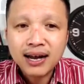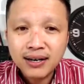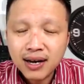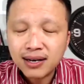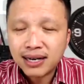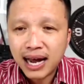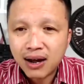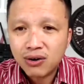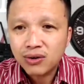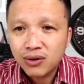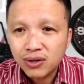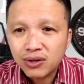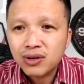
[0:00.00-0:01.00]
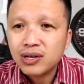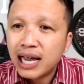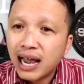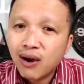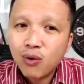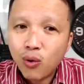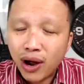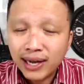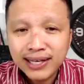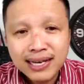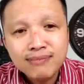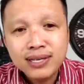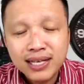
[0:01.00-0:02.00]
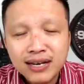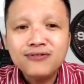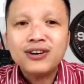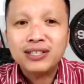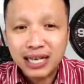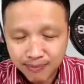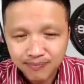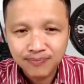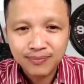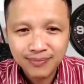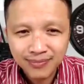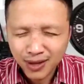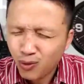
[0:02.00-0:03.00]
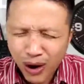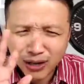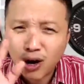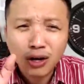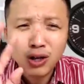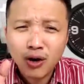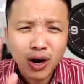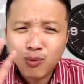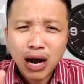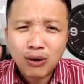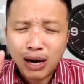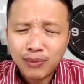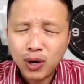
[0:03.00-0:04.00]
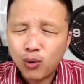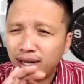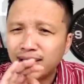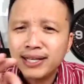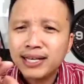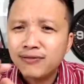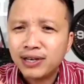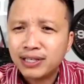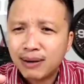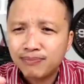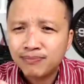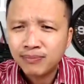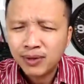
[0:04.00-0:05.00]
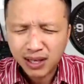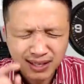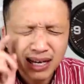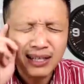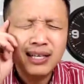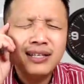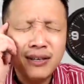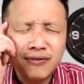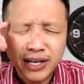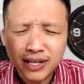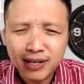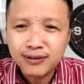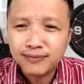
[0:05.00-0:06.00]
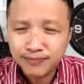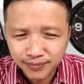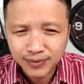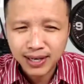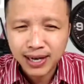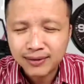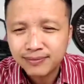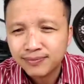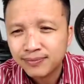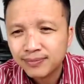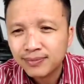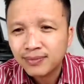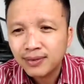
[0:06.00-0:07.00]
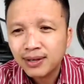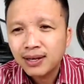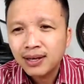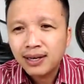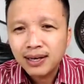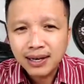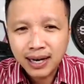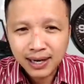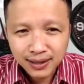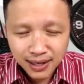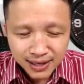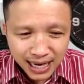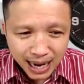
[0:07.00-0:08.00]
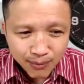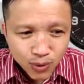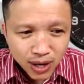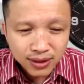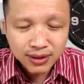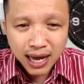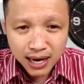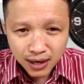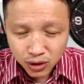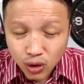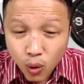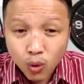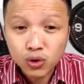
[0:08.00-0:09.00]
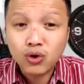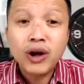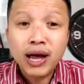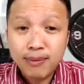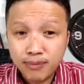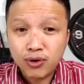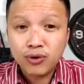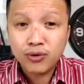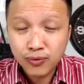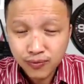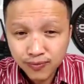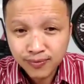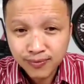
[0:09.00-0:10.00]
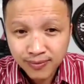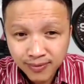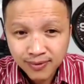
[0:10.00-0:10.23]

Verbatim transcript: cái khả năng rất cao nó cao khoảng 99 phần trăm khoảng đó thôi không cao lắm đâu khoảng 99 phần trăm chắc 99,9 okay. là cái tình cảm của anh ta nó tuột cho em rồi